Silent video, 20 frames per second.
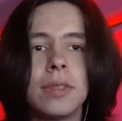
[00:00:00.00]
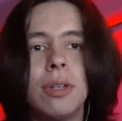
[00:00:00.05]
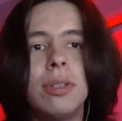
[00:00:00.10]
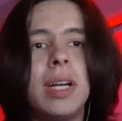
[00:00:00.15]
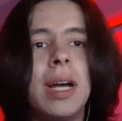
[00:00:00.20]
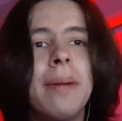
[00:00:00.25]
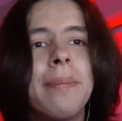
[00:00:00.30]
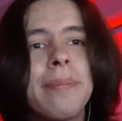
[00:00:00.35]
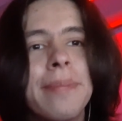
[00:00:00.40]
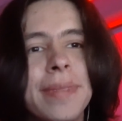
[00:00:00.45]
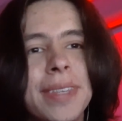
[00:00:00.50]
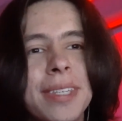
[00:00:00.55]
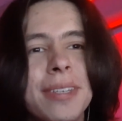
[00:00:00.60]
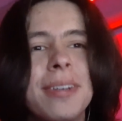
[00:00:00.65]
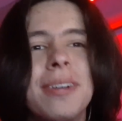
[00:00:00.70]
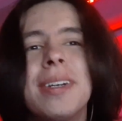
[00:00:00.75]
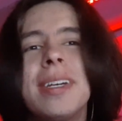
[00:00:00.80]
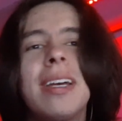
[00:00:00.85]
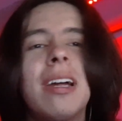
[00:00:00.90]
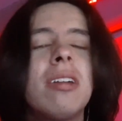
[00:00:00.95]
Hola,
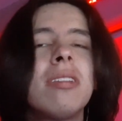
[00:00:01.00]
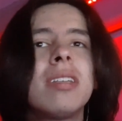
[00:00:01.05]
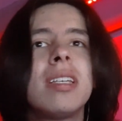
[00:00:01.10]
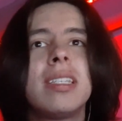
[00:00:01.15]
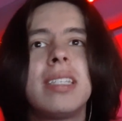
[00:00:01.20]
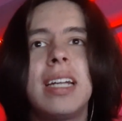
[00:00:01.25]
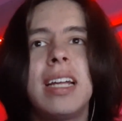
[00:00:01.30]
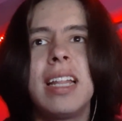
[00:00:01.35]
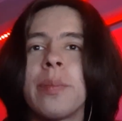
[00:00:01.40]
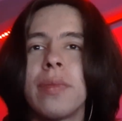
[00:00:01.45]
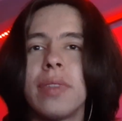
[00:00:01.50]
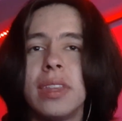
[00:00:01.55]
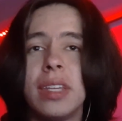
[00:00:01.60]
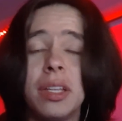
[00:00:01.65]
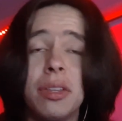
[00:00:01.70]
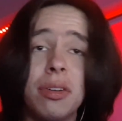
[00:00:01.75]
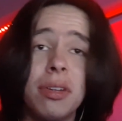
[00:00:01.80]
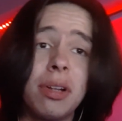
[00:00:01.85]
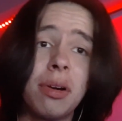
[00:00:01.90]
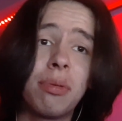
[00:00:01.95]
soy Carlos Estrada.
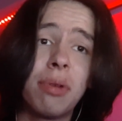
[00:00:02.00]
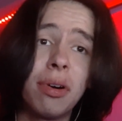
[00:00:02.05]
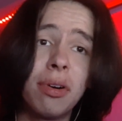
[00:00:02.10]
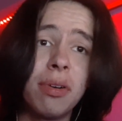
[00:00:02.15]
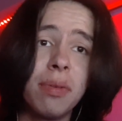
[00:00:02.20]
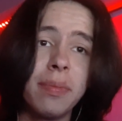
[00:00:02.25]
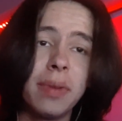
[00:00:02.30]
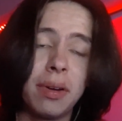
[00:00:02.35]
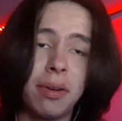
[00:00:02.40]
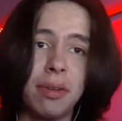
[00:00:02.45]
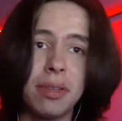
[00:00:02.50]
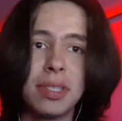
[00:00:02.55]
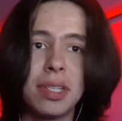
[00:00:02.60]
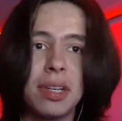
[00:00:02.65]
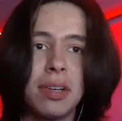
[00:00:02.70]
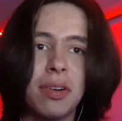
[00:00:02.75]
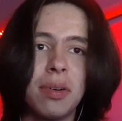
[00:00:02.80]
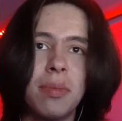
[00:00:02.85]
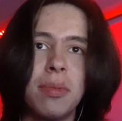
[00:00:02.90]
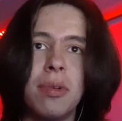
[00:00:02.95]
Dentro del juego me
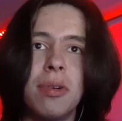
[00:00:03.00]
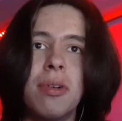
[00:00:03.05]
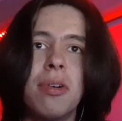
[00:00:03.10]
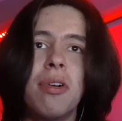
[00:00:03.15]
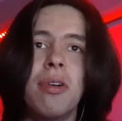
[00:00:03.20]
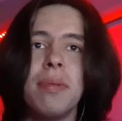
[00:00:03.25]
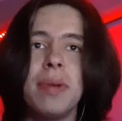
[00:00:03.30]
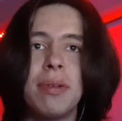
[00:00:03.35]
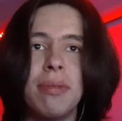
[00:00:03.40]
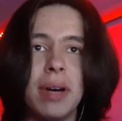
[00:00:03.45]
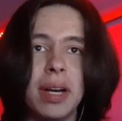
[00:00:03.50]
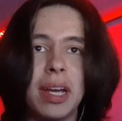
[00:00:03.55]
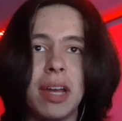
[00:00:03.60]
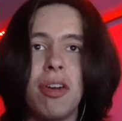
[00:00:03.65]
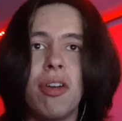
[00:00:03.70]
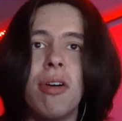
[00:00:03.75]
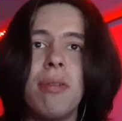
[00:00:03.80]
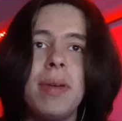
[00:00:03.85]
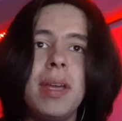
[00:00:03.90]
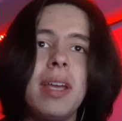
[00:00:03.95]
conocen como Obi-Wan
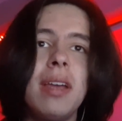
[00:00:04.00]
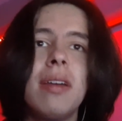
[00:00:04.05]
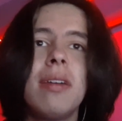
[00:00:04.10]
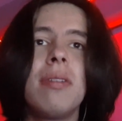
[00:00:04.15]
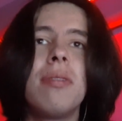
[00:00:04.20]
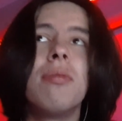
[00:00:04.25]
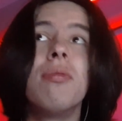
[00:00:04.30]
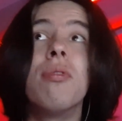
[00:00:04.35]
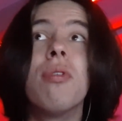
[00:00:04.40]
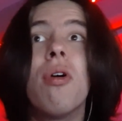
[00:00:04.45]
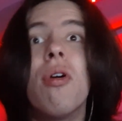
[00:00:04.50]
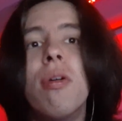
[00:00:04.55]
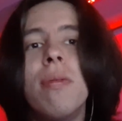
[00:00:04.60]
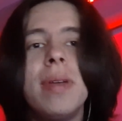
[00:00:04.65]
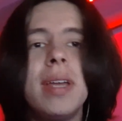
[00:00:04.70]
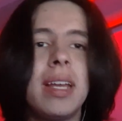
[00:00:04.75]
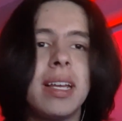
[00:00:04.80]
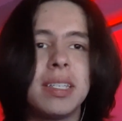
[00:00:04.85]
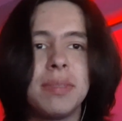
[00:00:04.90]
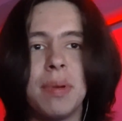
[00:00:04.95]
Kenobi u
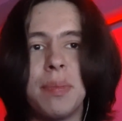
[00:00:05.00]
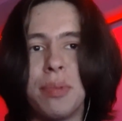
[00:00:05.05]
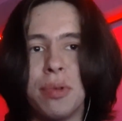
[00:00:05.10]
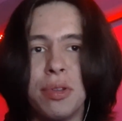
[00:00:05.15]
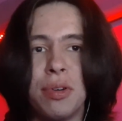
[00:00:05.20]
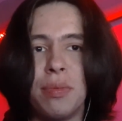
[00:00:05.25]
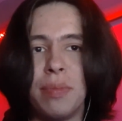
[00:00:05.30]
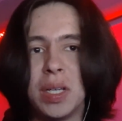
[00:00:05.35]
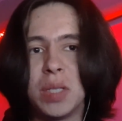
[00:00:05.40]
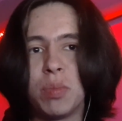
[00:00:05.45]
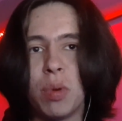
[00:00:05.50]
Obi, que es mi apodo más